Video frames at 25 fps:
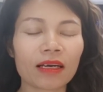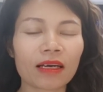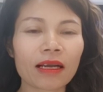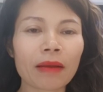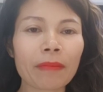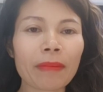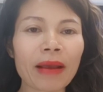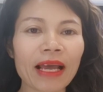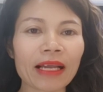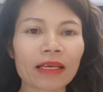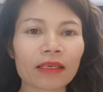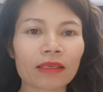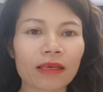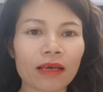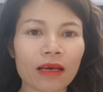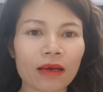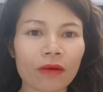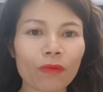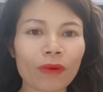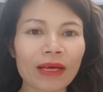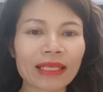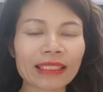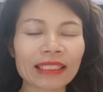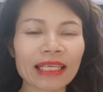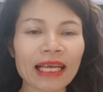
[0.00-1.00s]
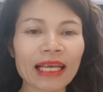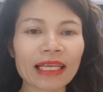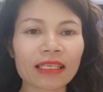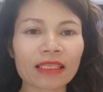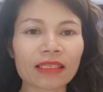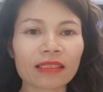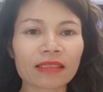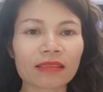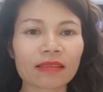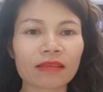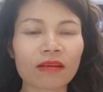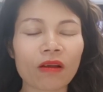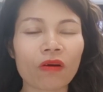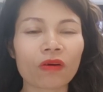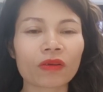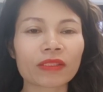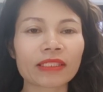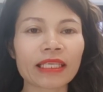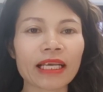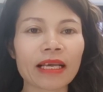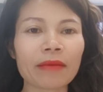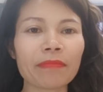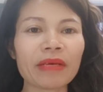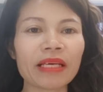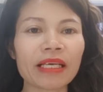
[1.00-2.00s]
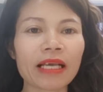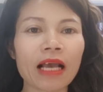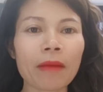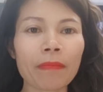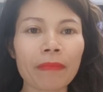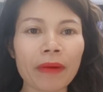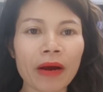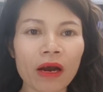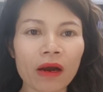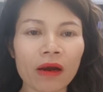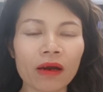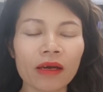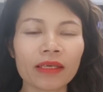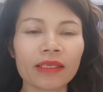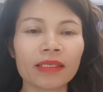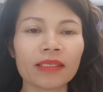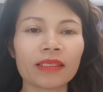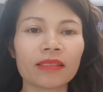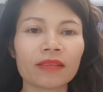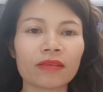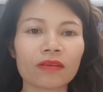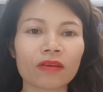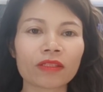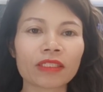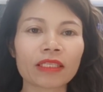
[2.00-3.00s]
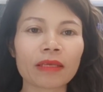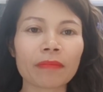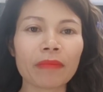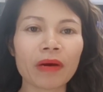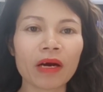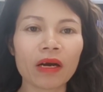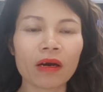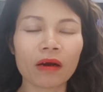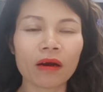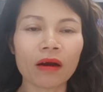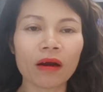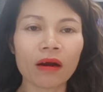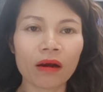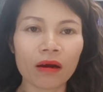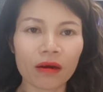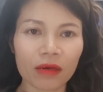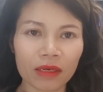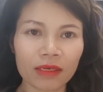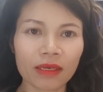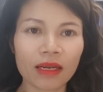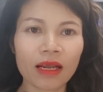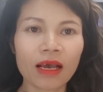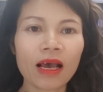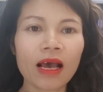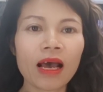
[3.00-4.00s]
các bạn ờ, quan sát nó sẽ bị hấp hơi nó sẽ mờ hơn